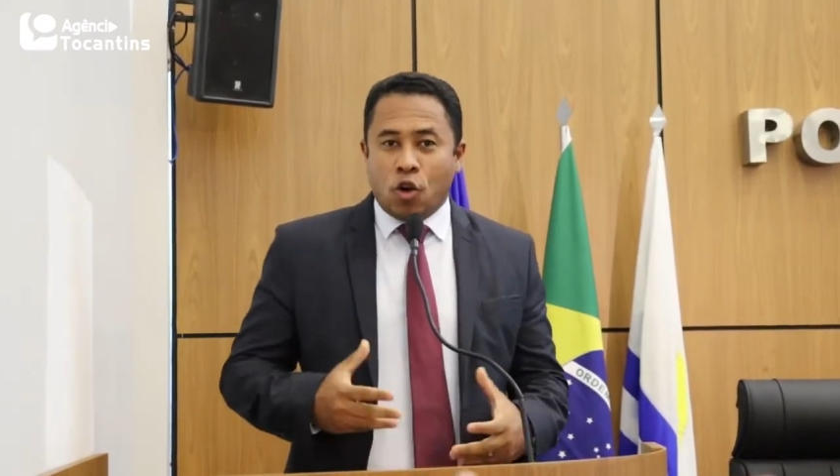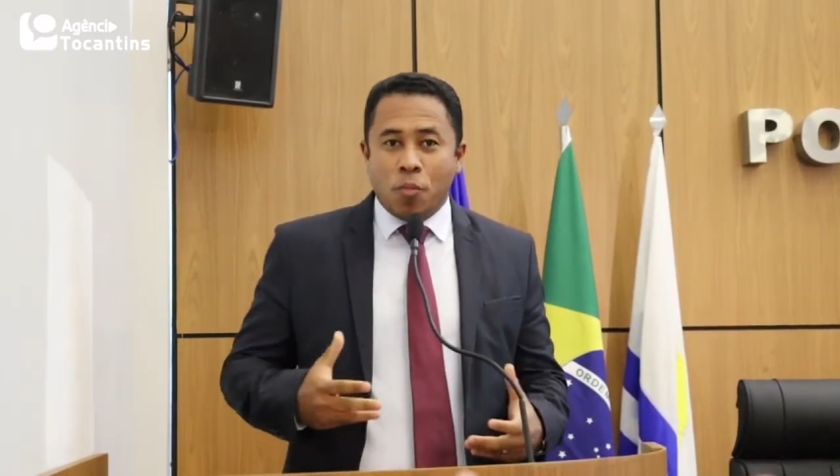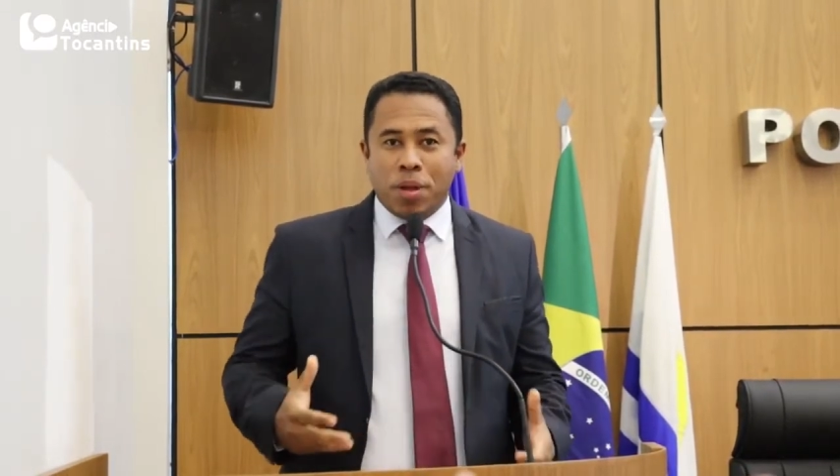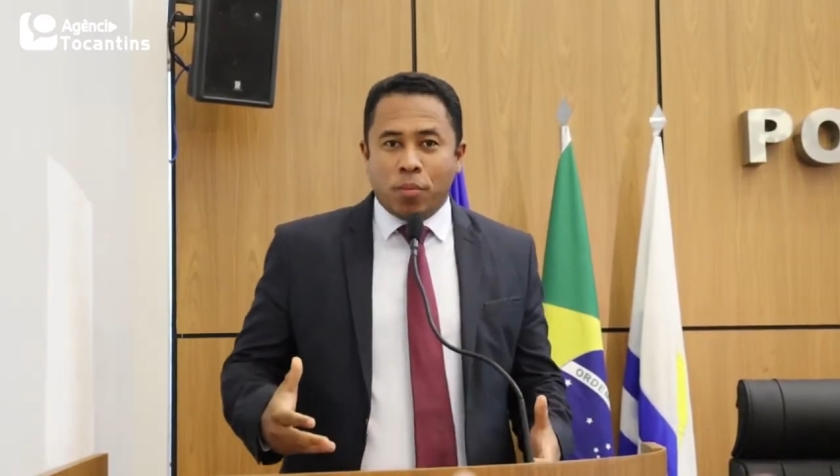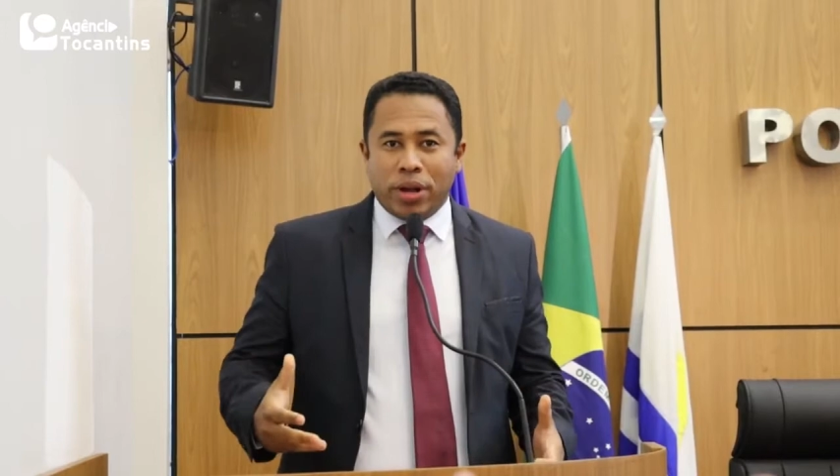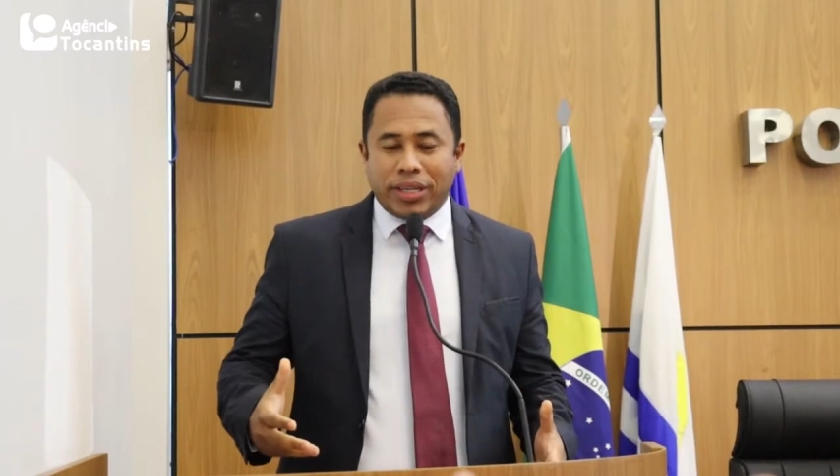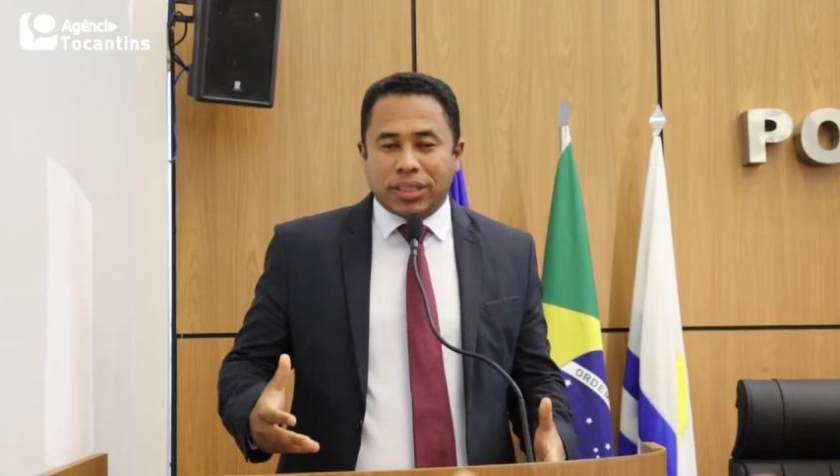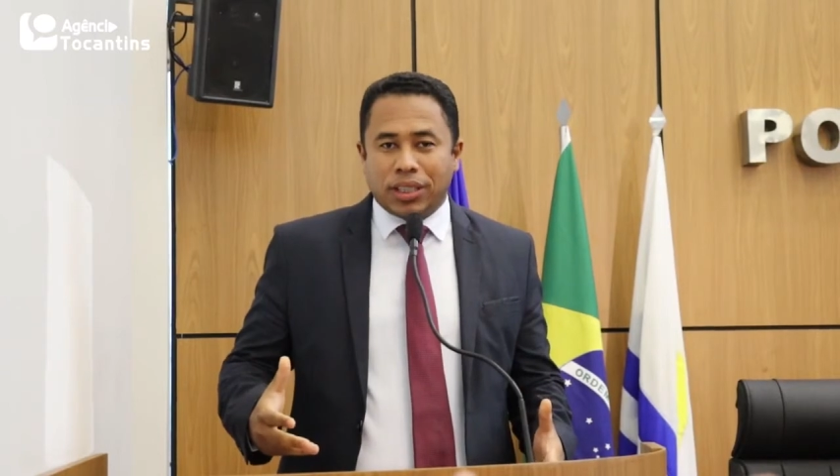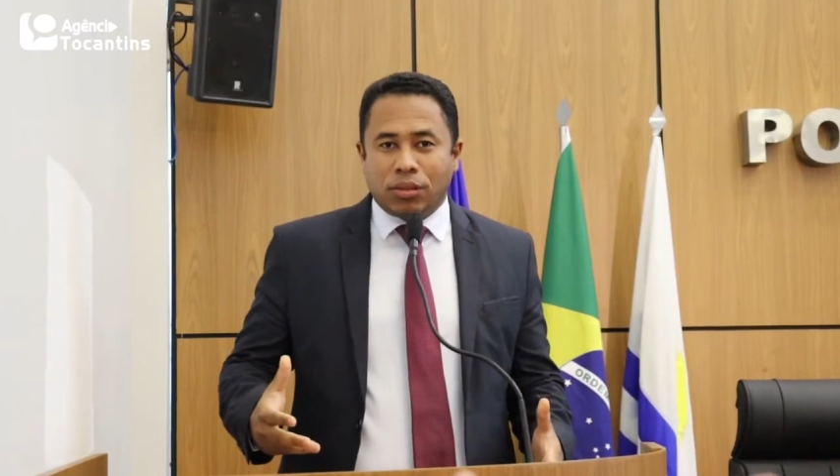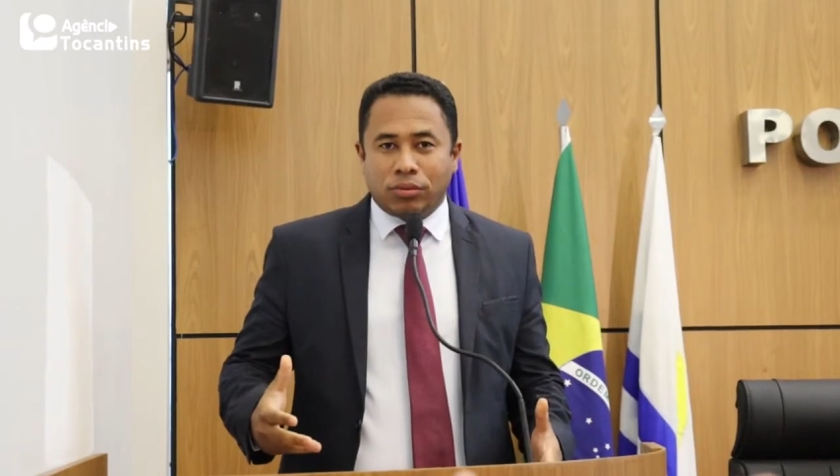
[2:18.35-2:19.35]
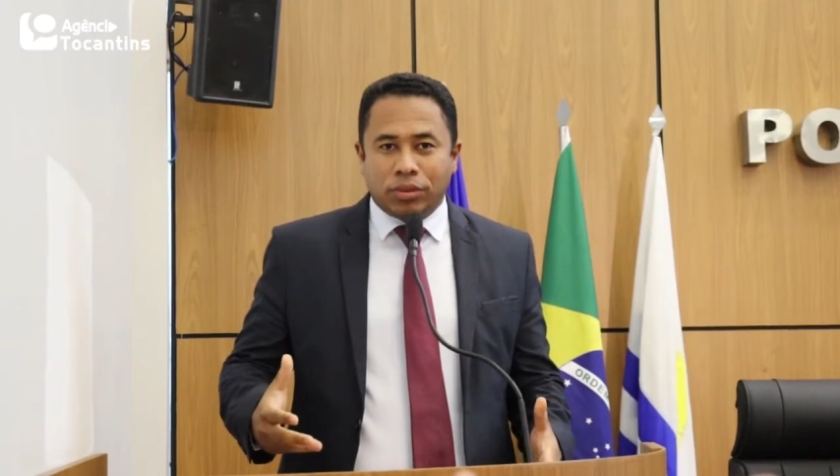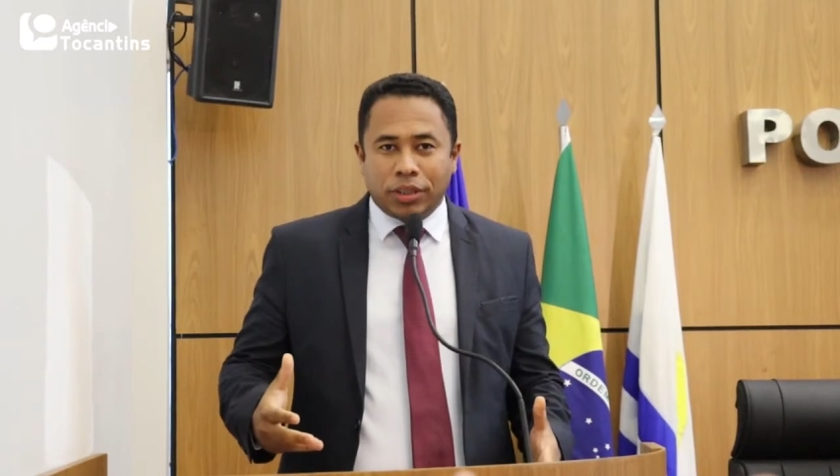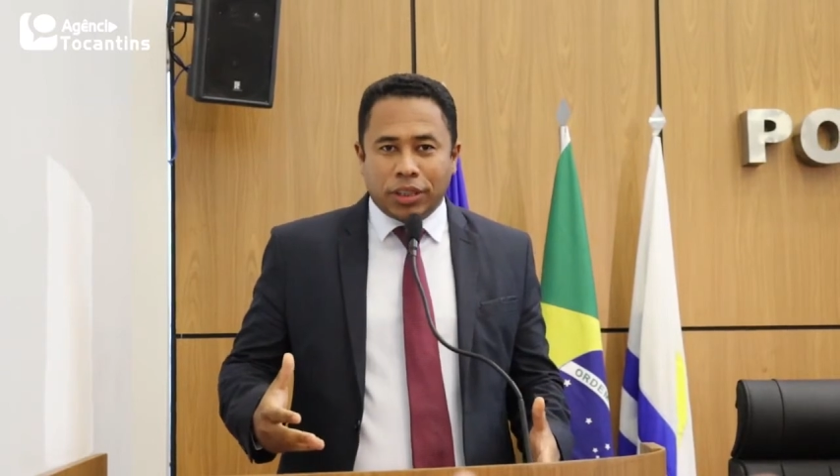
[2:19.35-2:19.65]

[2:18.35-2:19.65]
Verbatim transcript: comemoração